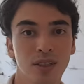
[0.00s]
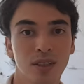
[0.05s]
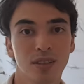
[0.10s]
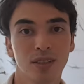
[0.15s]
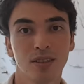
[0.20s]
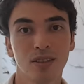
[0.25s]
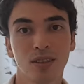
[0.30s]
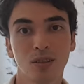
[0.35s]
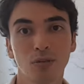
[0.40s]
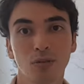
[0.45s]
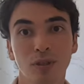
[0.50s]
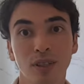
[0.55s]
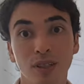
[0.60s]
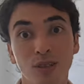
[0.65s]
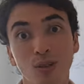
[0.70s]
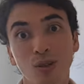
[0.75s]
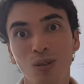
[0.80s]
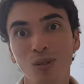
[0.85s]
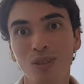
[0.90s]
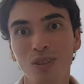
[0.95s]
são as
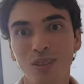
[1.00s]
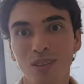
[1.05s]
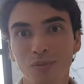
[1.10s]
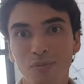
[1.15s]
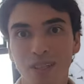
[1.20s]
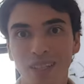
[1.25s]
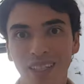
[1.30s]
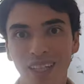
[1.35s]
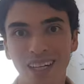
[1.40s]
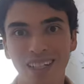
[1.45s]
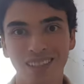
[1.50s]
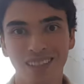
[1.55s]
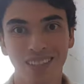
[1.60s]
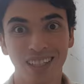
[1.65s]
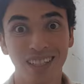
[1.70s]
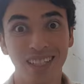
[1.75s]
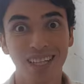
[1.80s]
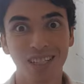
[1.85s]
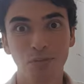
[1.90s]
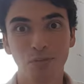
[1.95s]
louças e metais, a
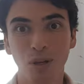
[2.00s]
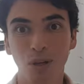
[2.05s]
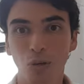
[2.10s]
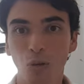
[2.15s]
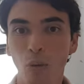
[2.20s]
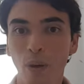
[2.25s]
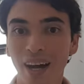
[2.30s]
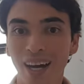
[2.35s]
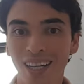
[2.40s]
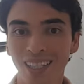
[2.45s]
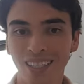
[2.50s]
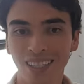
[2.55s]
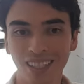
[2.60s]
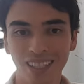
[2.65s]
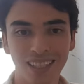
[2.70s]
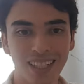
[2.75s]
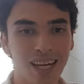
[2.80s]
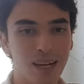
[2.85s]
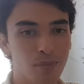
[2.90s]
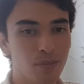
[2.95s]
14 quarta
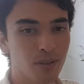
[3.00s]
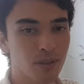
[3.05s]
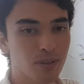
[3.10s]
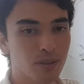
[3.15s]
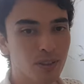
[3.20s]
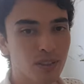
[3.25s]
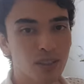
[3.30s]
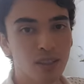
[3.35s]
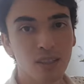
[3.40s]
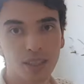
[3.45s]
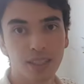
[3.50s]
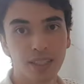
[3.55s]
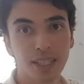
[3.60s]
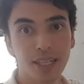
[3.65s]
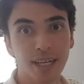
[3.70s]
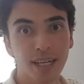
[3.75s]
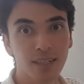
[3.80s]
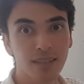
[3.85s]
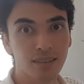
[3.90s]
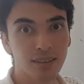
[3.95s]
etapa, que
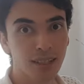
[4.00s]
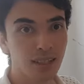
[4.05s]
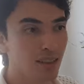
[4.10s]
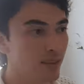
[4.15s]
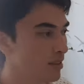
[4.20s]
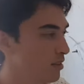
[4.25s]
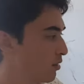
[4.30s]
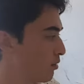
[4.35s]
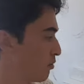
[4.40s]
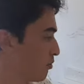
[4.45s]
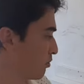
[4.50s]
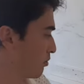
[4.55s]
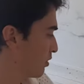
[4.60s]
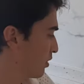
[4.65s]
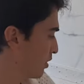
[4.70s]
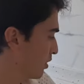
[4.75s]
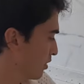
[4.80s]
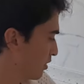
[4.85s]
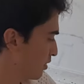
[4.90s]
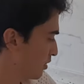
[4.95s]
é a instalação
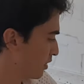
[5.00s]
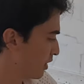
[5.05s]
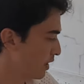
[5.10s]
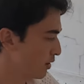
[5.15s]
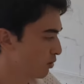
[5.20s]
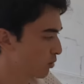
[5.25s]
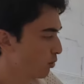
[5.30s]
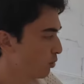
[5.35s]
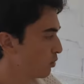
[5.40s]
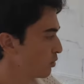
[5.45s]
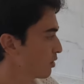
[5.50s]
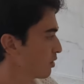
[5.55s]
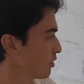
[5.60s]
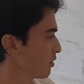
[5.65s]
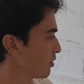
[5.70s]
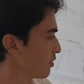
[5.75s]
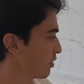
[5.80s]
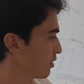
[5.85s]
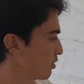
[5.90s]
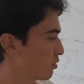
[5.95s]
das
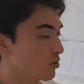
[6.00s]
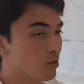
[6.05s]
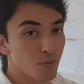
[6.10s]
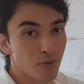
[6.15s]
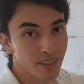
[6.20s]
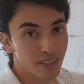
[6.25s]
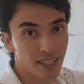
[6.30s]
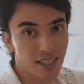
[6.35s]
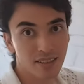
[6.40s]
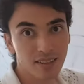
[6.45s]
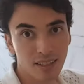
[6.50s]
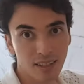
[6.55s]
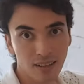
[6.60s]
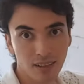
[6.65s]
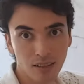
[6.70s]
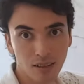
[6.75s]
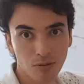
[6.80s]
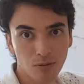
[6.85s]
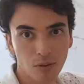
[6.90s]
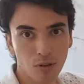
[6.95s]
louças, dos metais que ainda
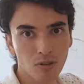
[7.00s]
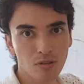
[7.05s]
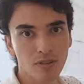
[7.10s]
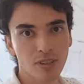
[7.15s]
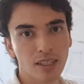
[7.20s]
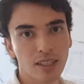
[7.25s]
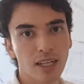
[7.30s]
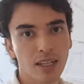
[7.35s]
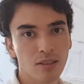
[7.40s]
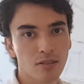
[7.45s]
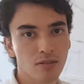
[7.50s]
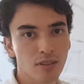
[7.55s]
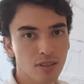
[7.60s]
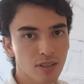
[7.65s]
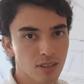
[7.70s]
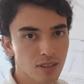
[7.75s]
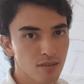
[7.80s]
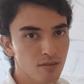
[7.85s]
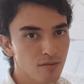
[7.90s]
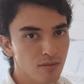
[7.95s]
não foram instalados
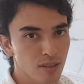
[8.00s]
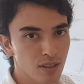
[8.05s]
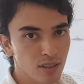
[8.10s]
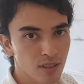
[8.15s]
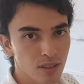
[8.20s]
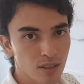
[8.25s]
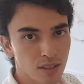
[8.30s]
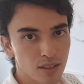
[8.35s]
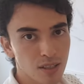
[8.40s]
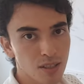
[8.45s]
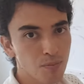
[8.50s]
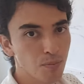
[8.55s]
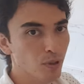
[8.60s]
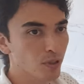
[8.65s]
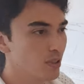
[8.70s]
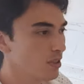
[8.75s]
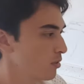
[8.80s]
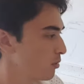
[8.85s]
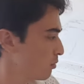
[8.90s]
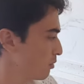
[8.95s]
aqui, que
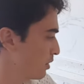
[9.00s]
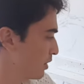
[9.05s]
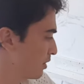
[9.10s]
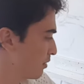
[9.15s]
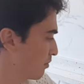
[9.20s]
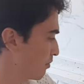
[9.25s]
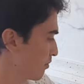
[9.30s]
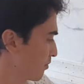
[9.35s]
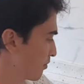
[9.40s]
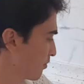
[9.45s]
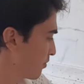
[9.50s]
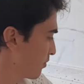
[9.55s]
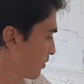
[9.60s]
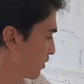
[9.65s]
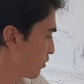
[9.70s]
podem incluir